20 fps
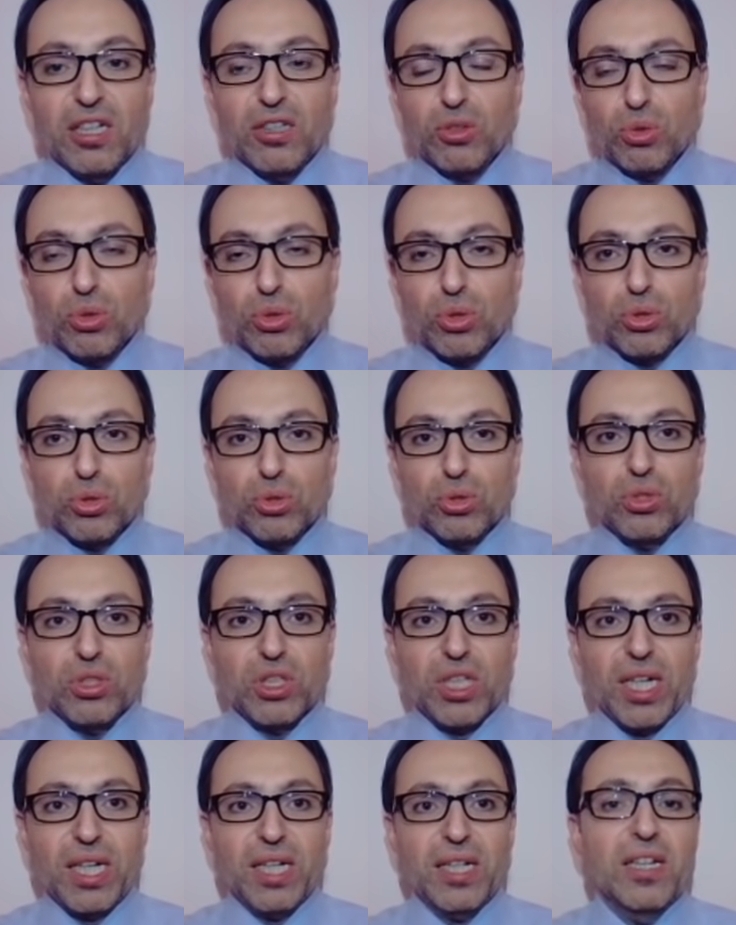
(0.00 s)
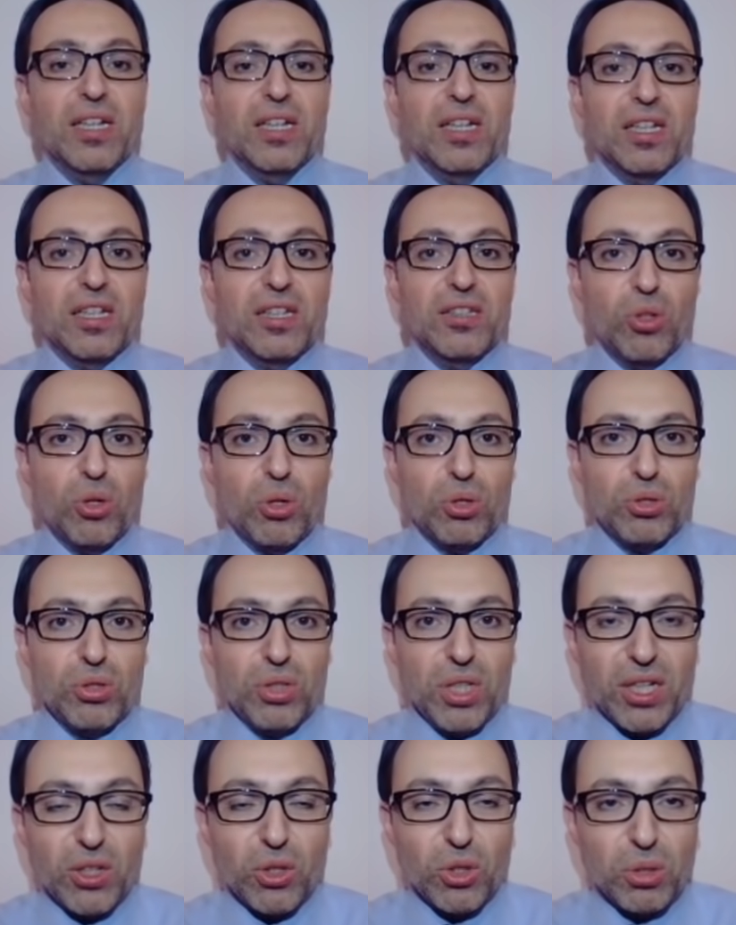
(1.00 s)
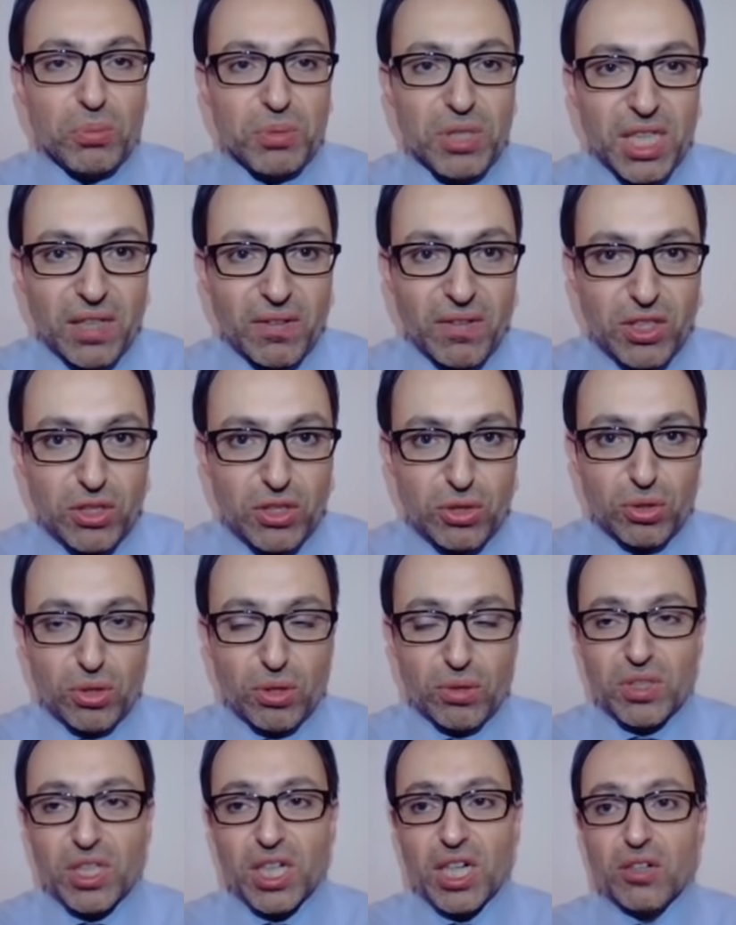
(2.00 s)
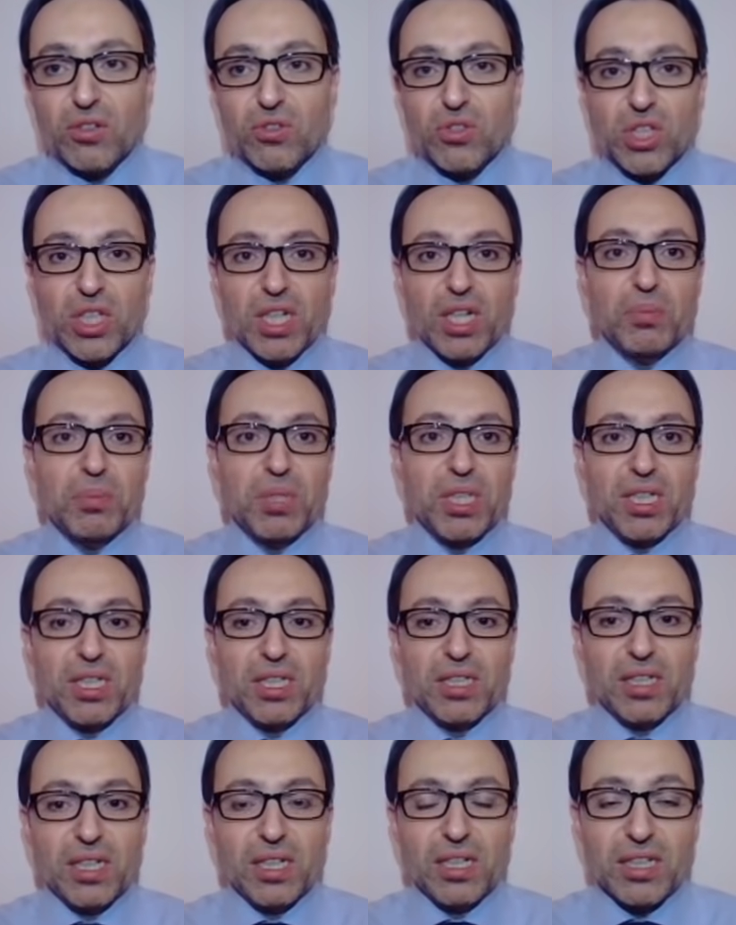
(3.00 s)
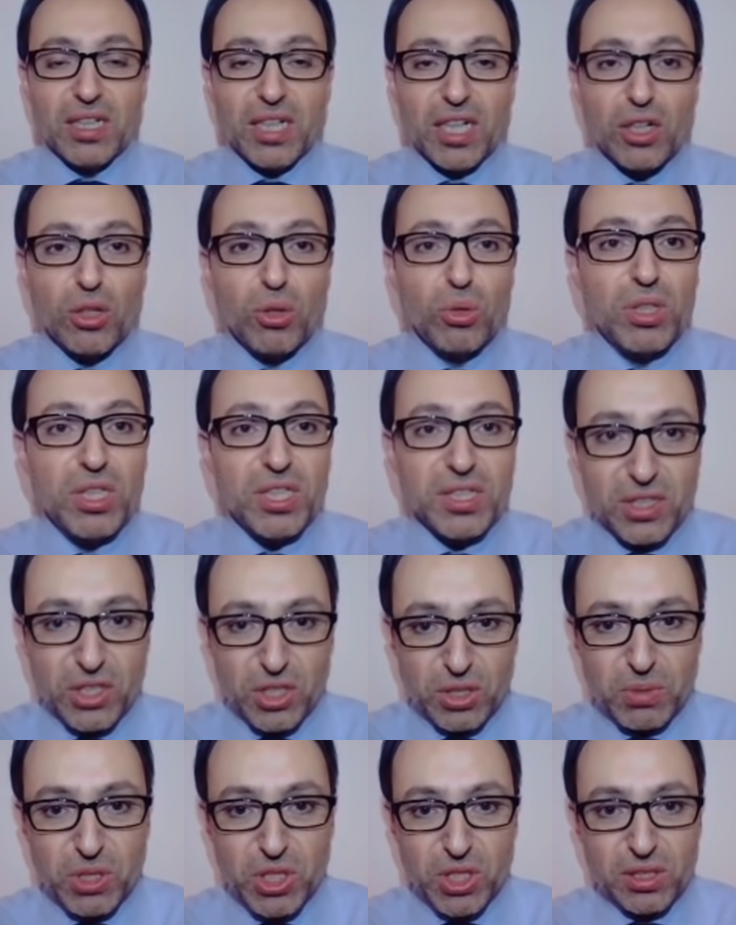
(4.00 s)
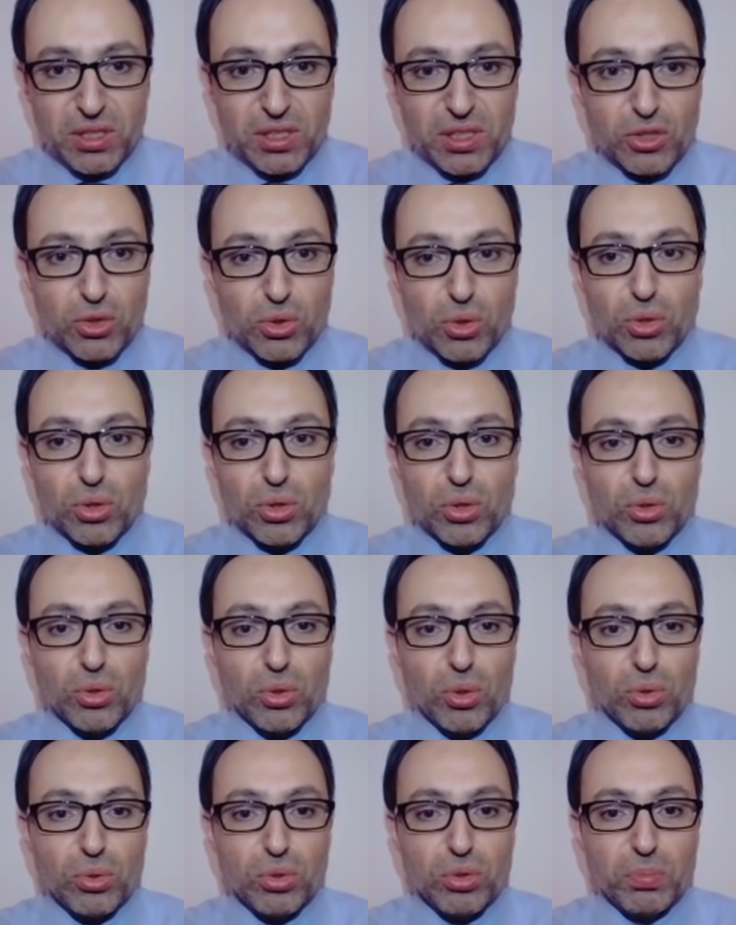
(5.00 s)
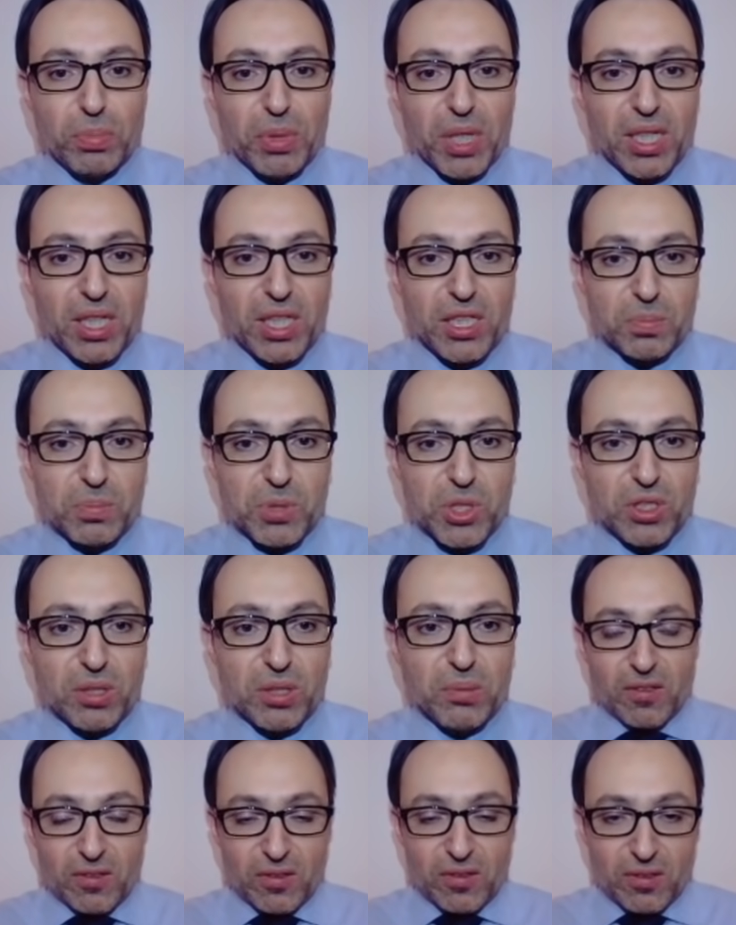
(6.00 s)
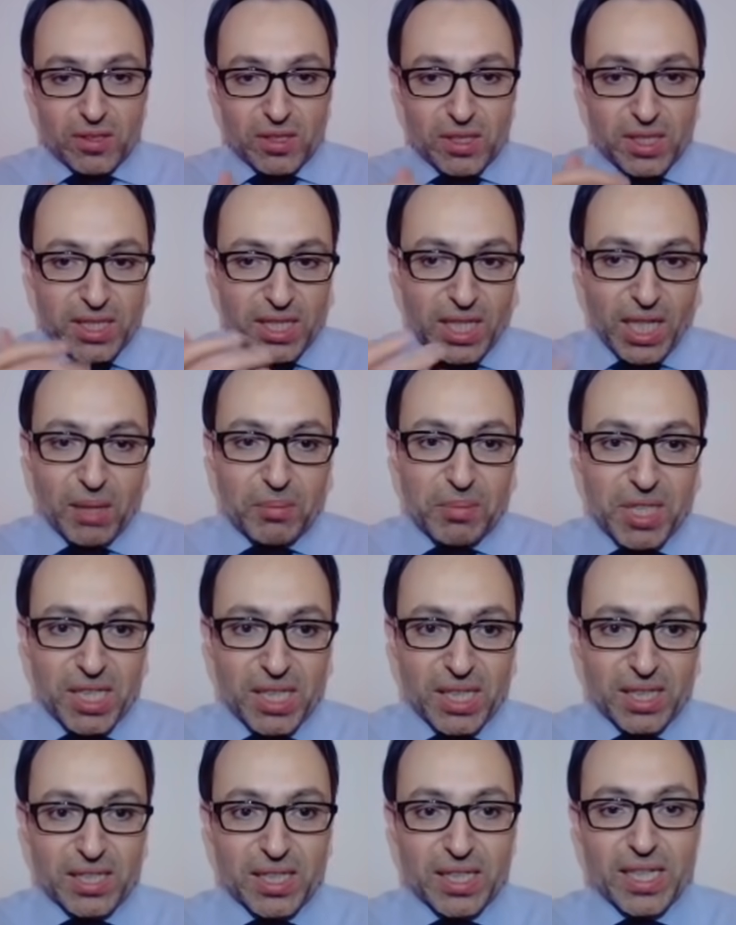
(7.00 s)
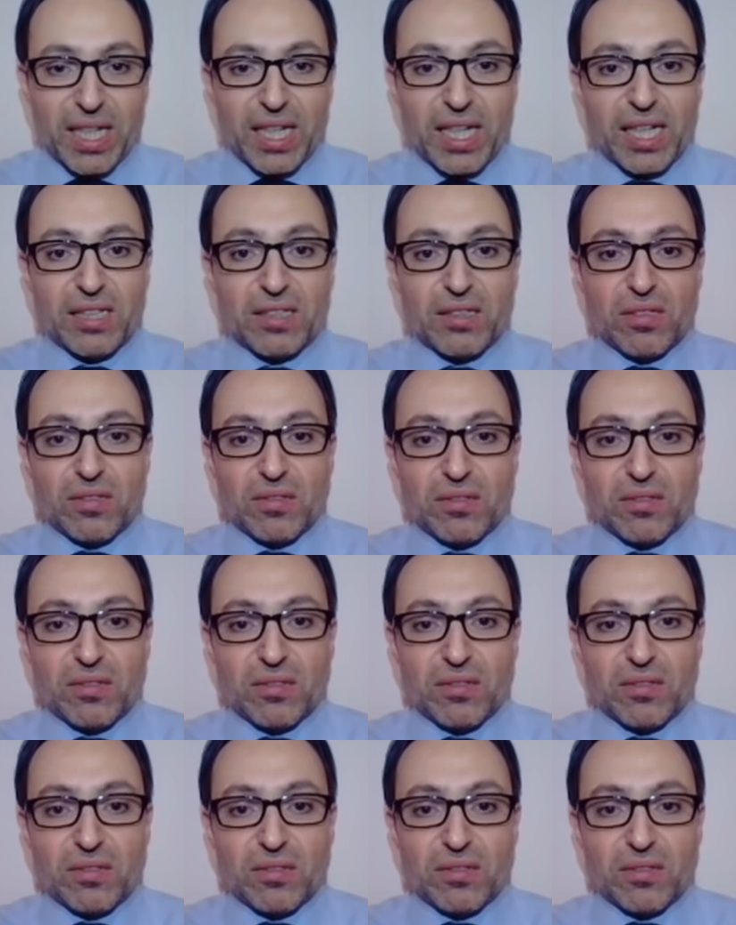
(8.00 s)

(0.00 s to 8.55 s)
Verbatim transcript: durduğunda ne oluyor? Ekonomi de yavaşlıyor. Daha önce Amerika'da karayolları taşımacılığının da çok kötü olduğunu paylaşmıştım. Yine Amerika'da gelen